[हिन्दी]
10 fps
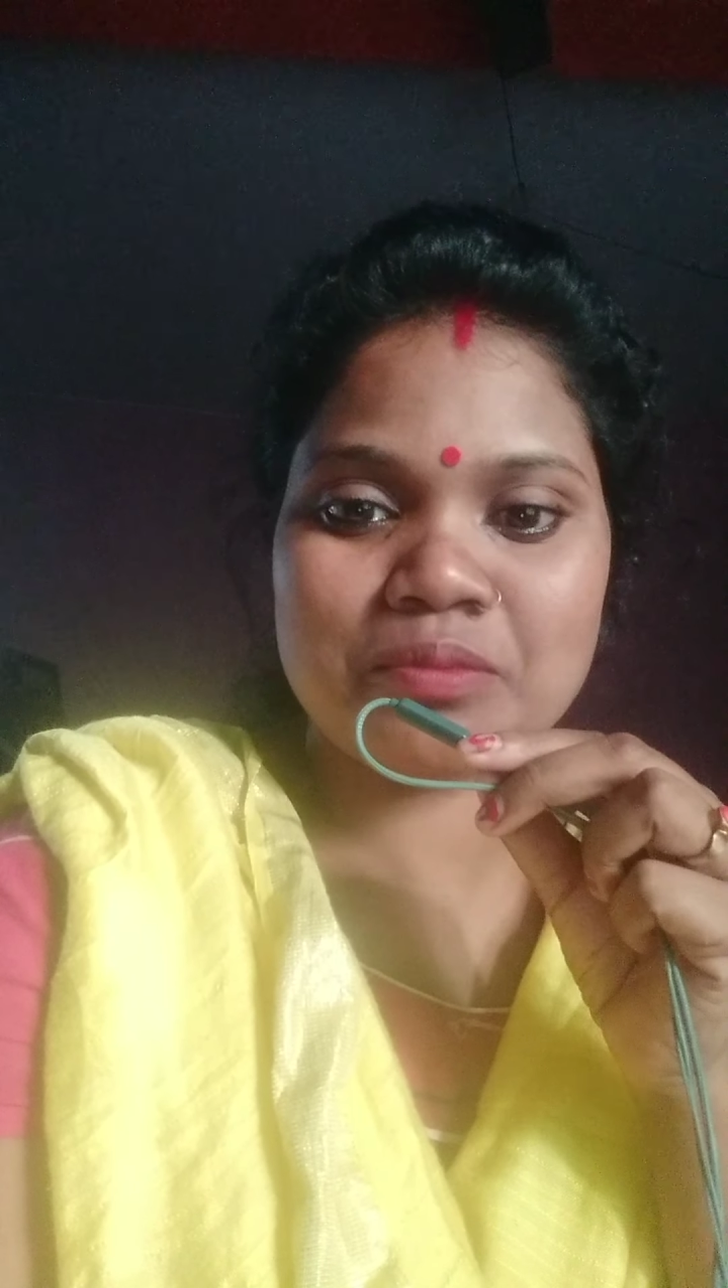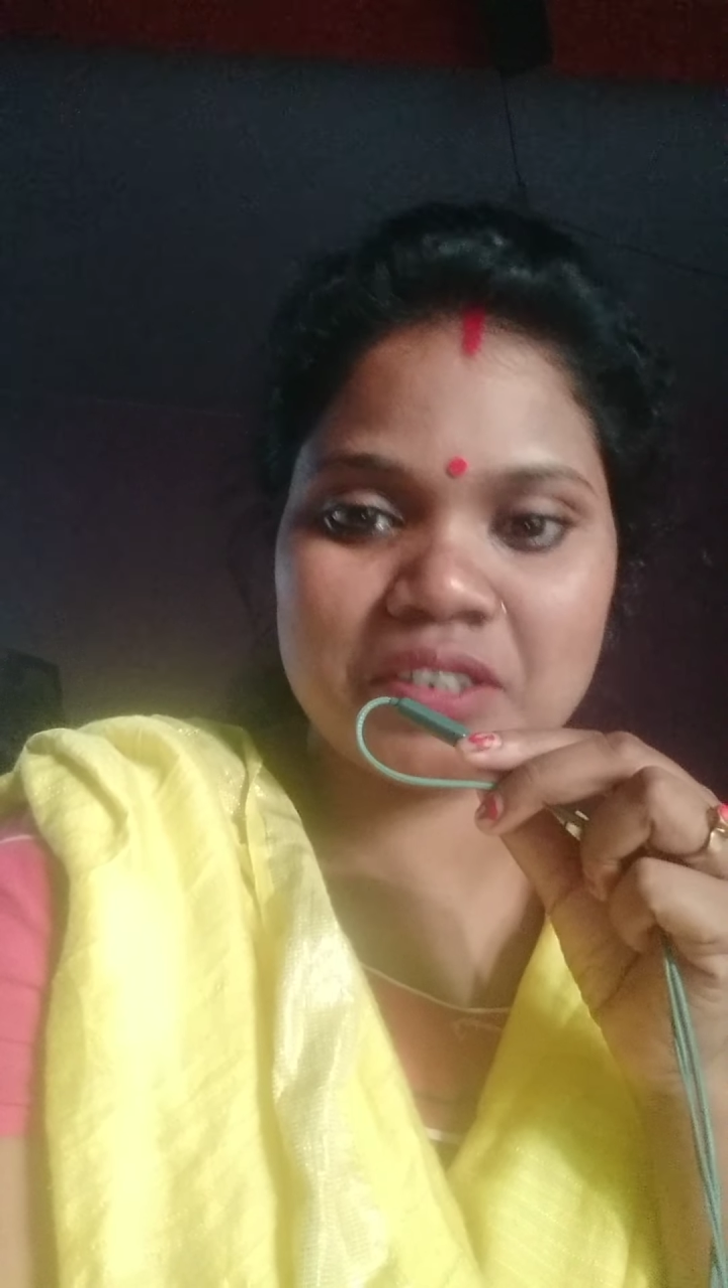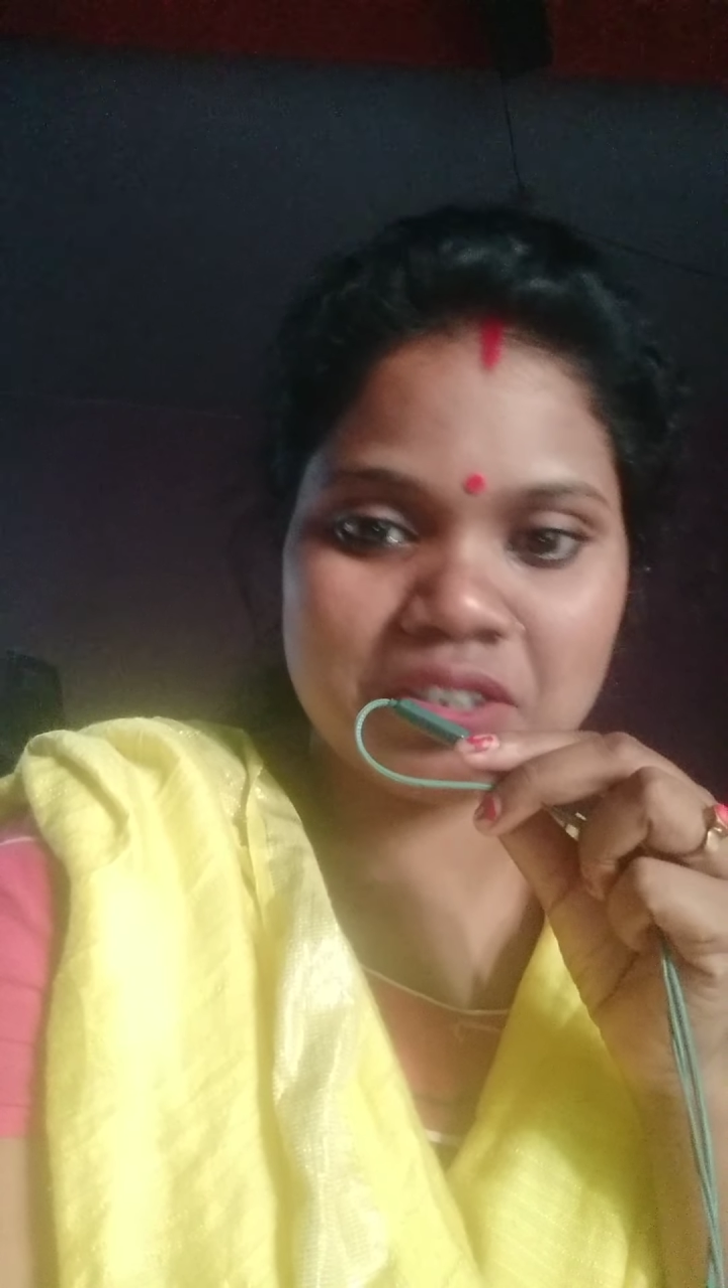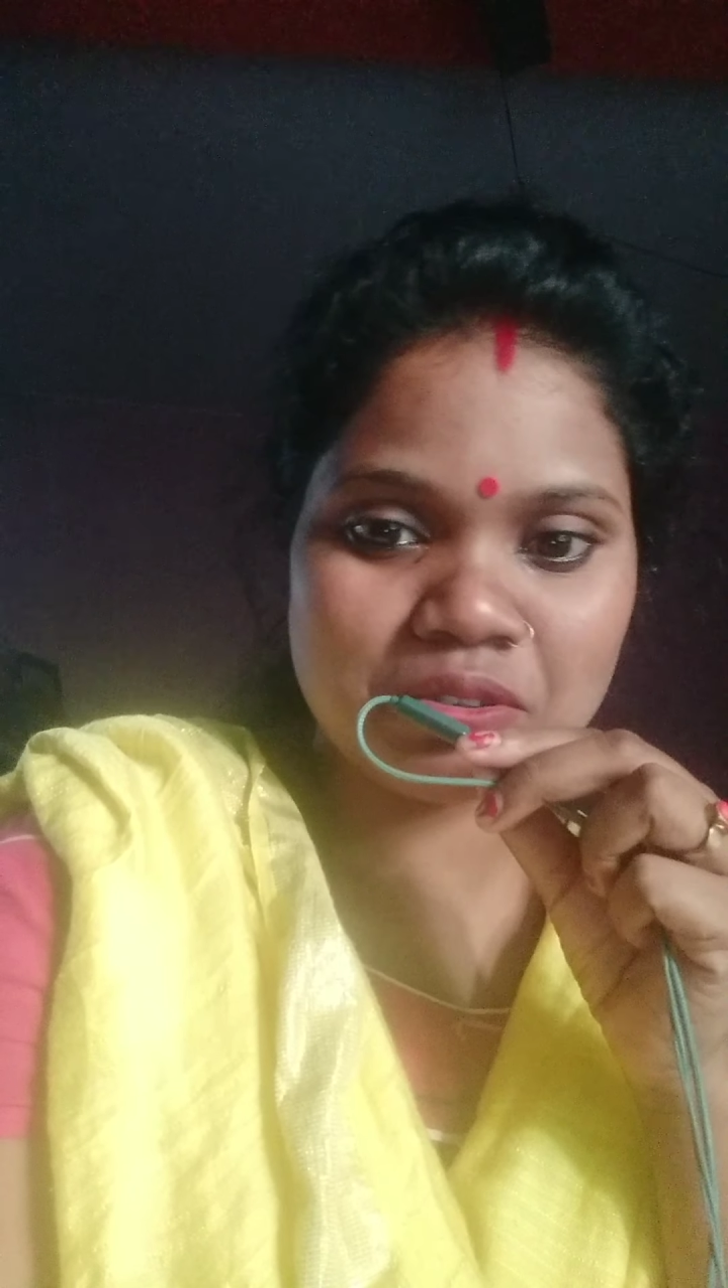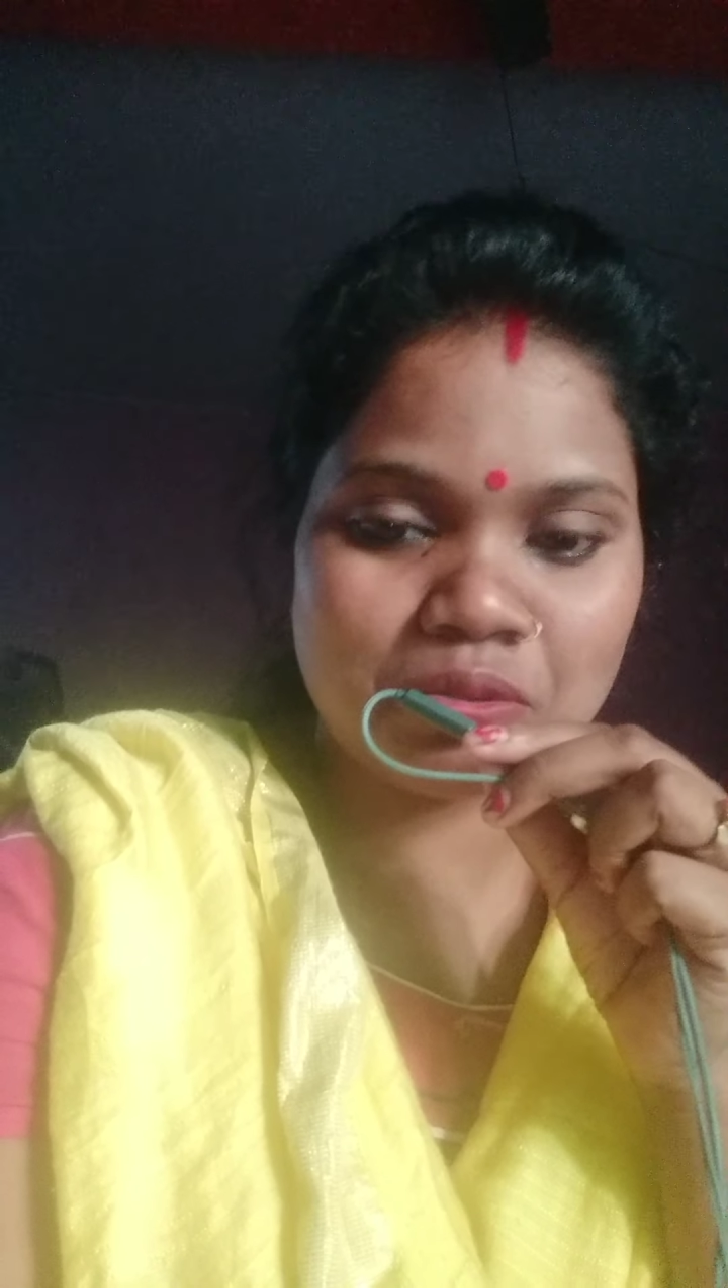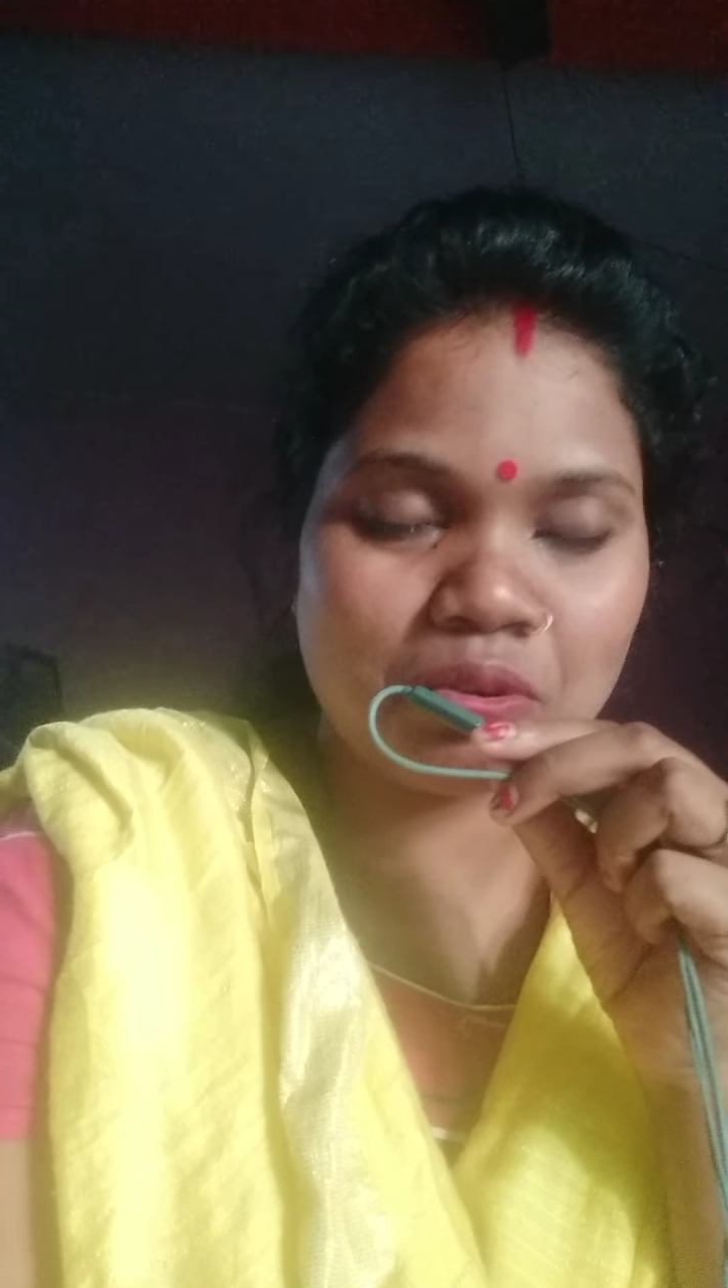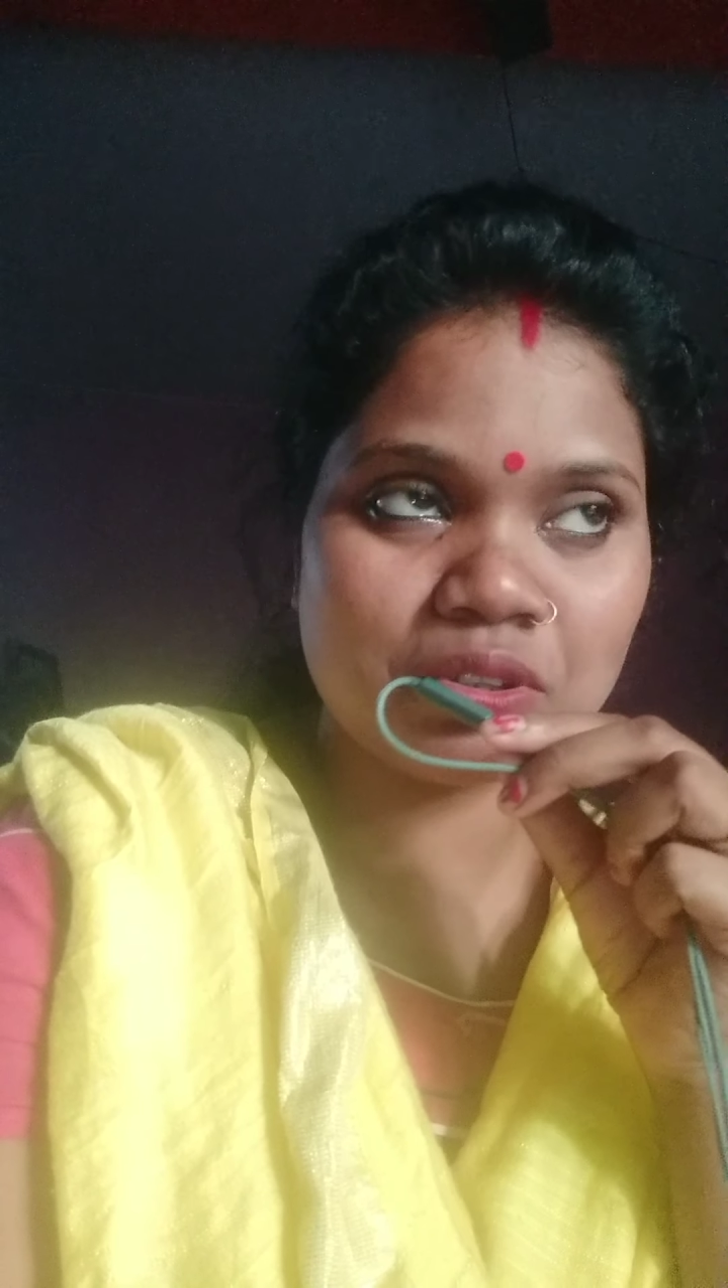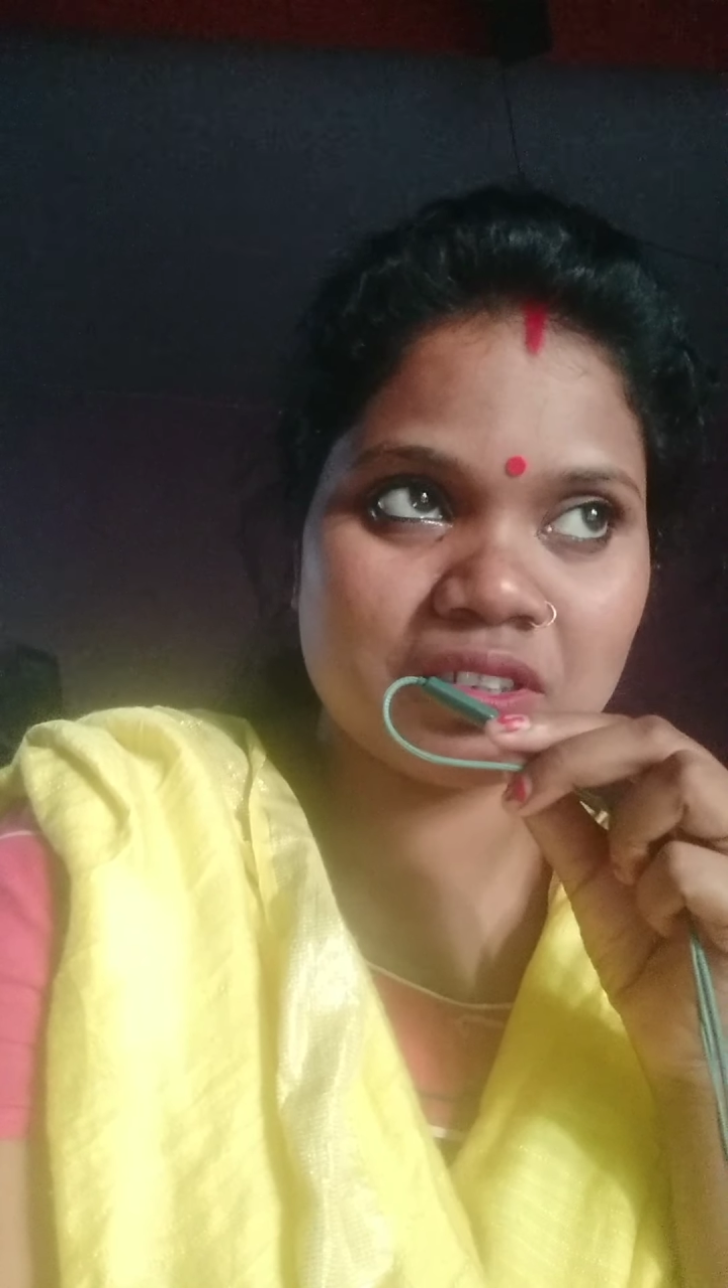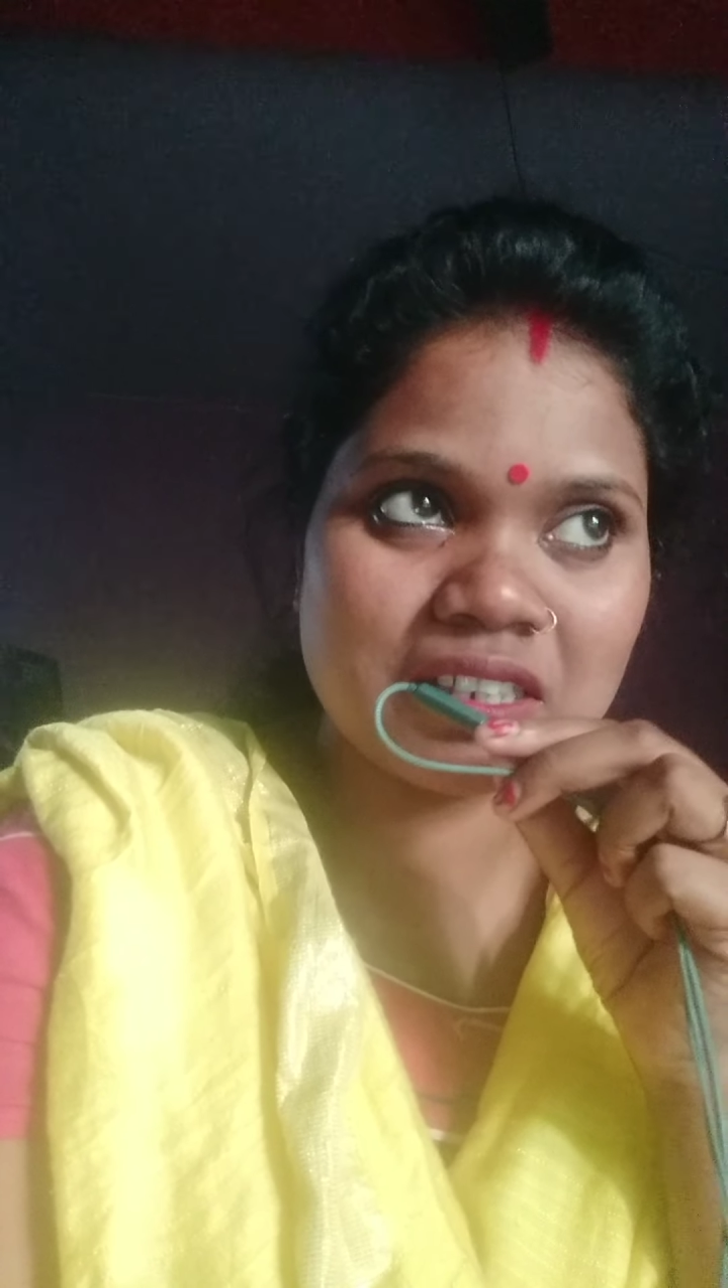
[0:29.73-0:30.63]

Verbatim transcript: वीडियो कौन